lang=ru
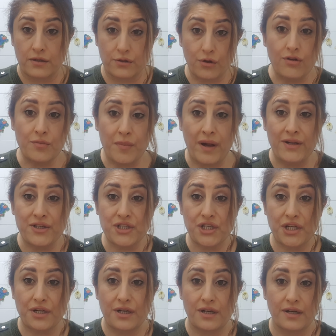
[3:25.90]
тот
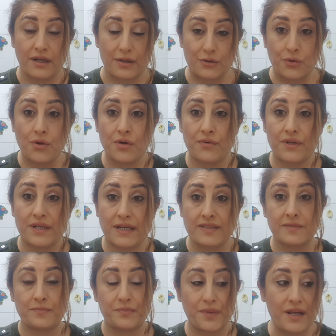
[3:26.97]
мальчик, которого я
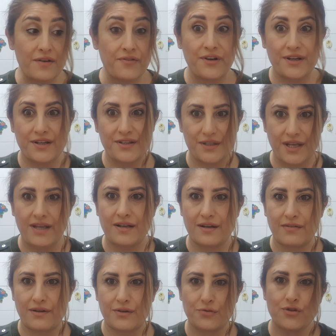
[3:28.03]
с первых дней
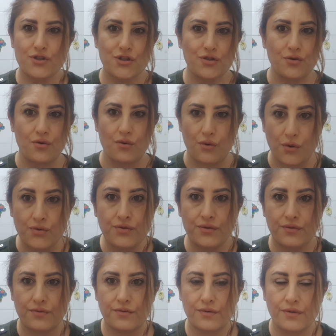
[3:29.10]
говорю, что он
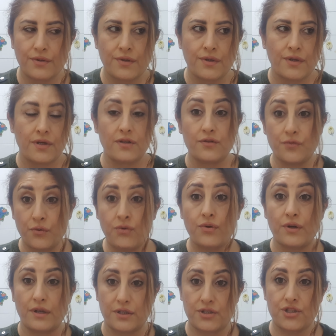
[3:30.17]

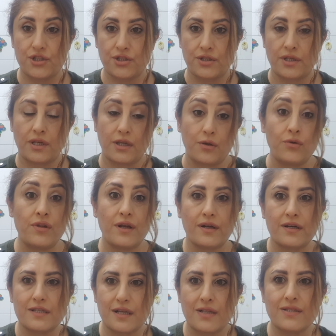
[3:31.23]
двухличный, и он
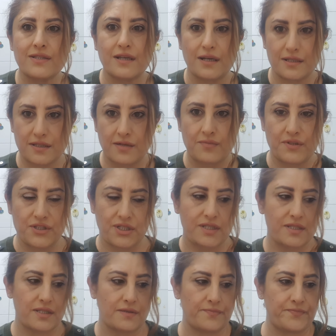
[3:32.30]
оказался
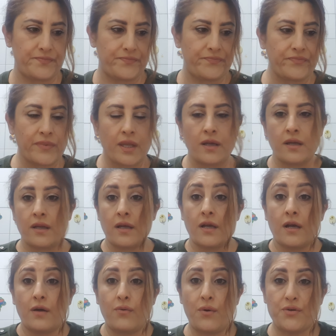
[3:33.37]
азербайджанцем.
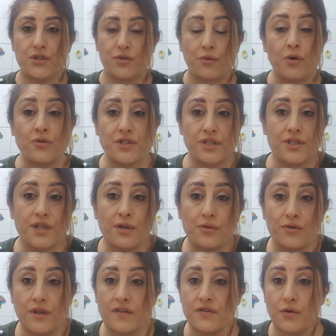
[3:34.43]
В общем, он сидел у
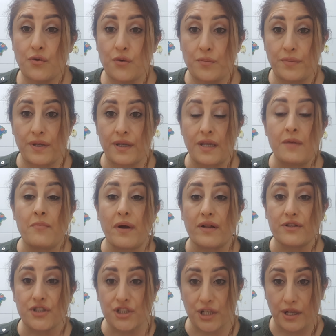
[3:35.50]
нас в группе и
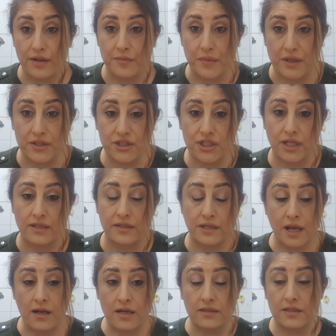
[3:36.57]
молчал, молчал.
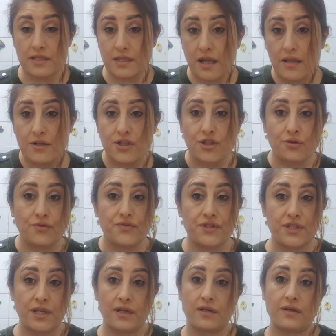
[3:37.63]
Я как-то знала, что
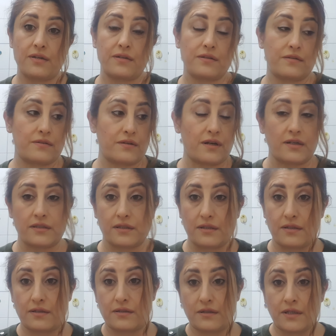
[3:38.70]
все
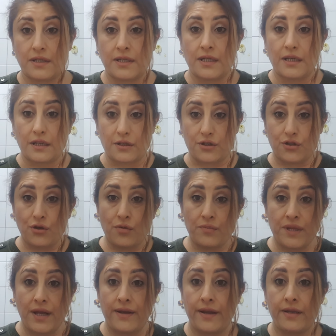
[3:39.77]
как-то идем
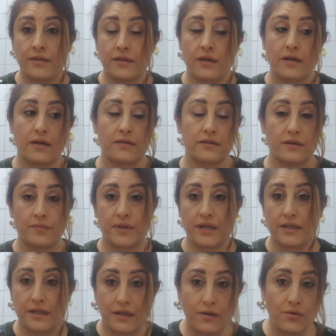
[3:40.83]
на это, как-то
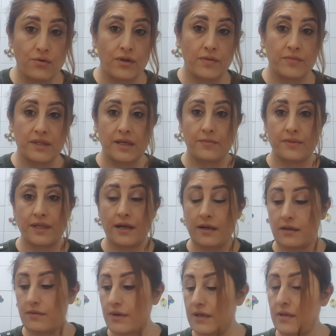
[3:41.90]
блокируем там, да,
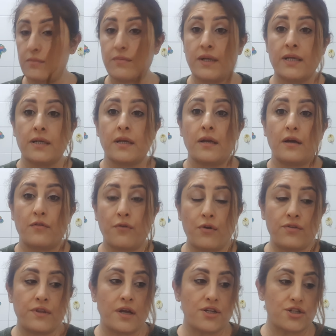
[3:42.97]
говорим,
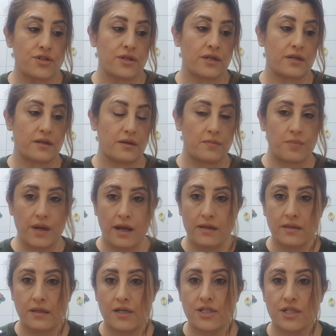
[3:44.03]
вот наших ребят,
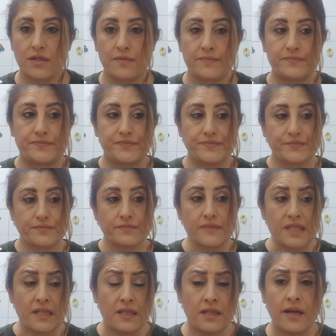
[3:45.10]
наша
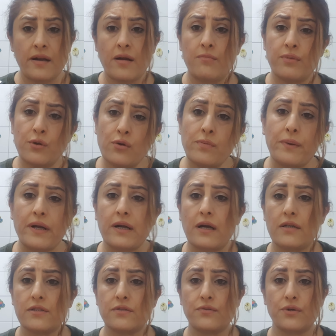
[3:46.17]
Ероблур
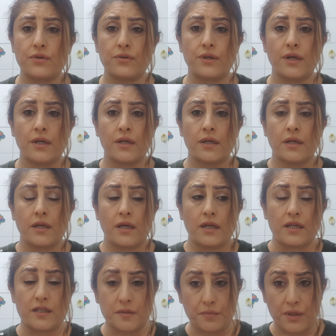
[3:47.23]
показывают и
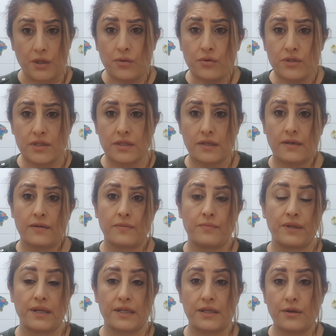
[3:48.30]
смеются,
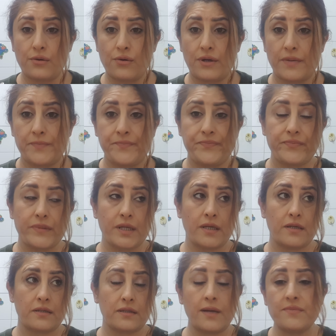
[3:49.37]
блокируем.
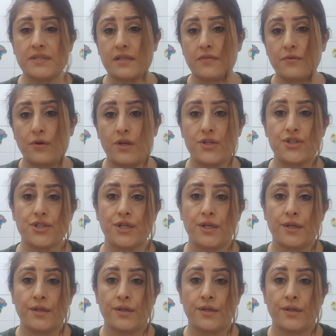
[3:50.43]
Там всего лишь